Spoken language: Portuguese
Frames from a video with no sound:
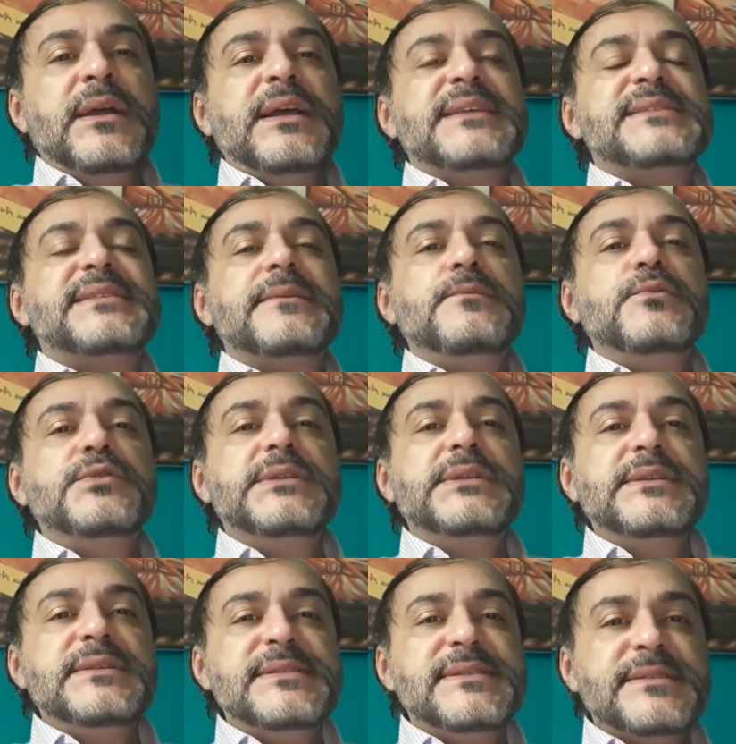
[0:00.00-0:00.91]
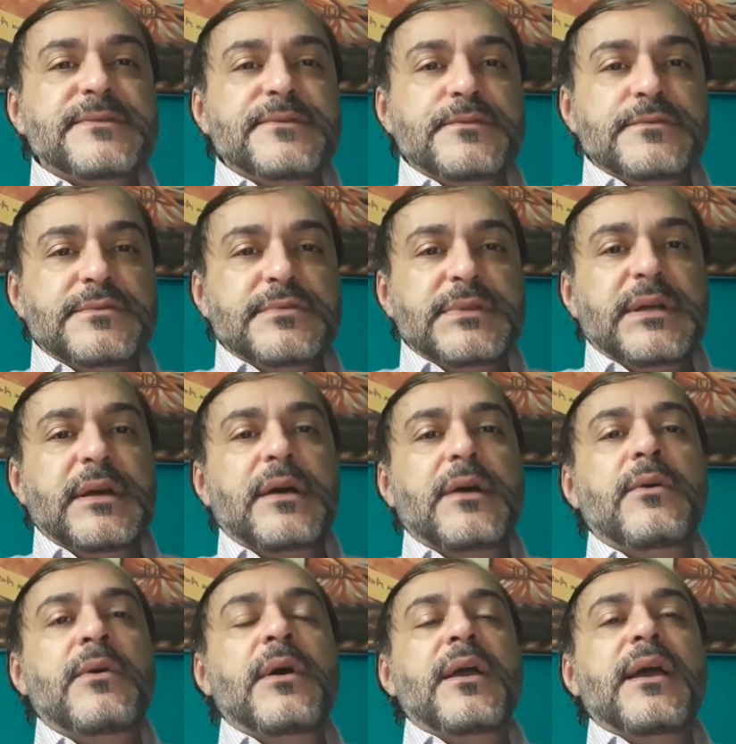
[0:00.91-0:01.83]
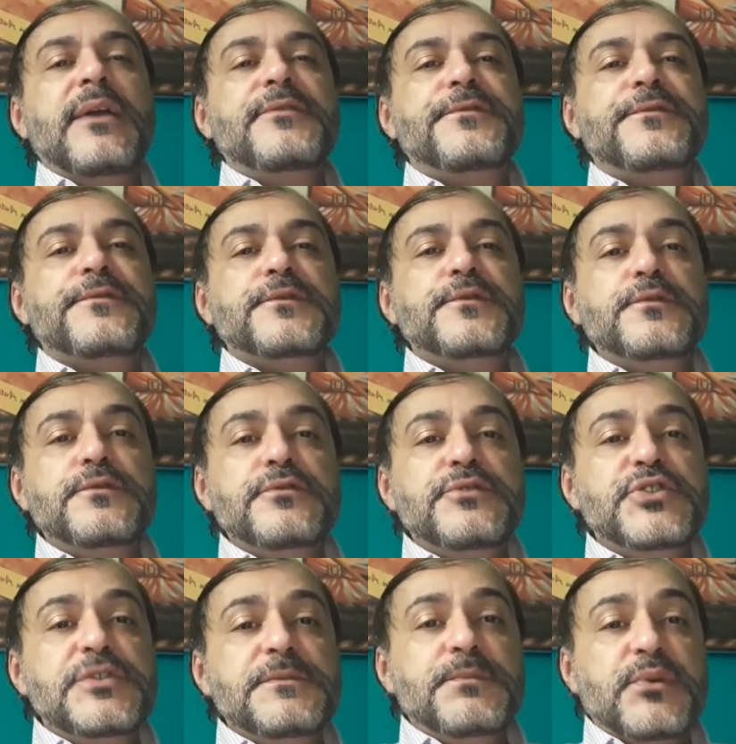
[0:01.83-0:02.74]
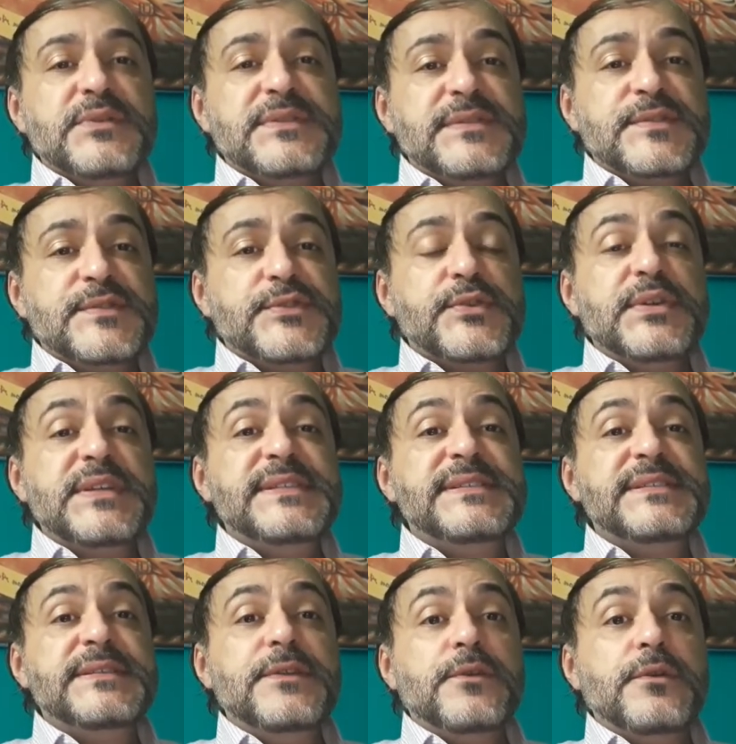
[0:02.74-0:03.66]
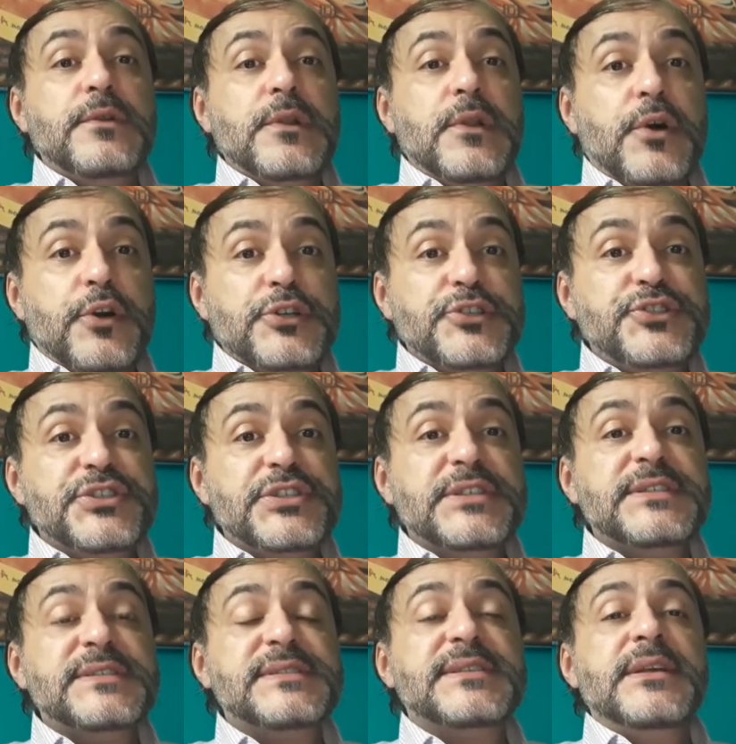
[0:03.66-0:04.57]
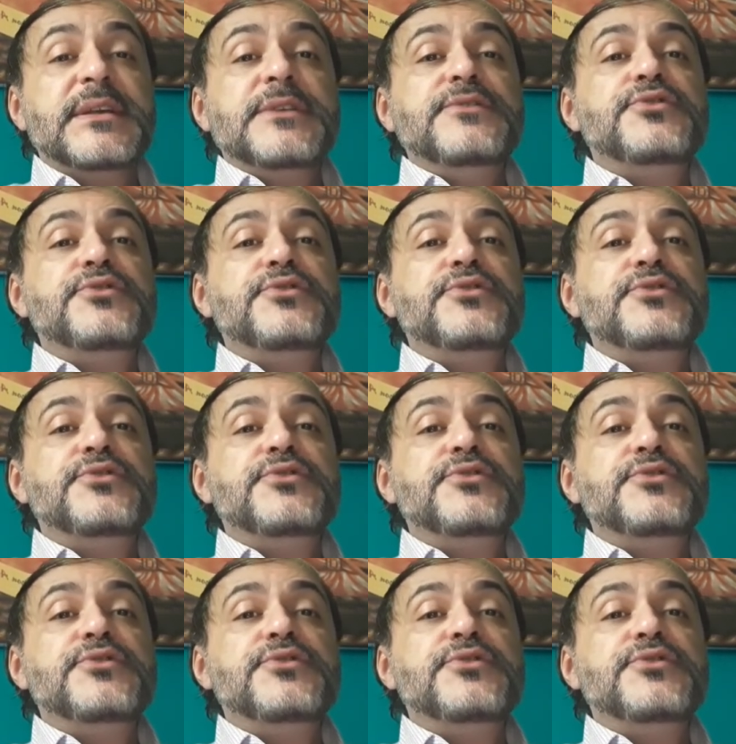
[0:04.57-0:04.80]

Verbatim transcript: Essa mudança cultural é fruto de imposições ideológicas